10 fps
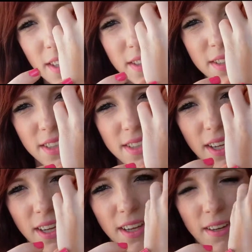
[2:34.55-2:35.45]
Das ist
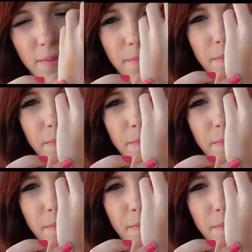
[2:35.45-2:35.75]
dieser hier.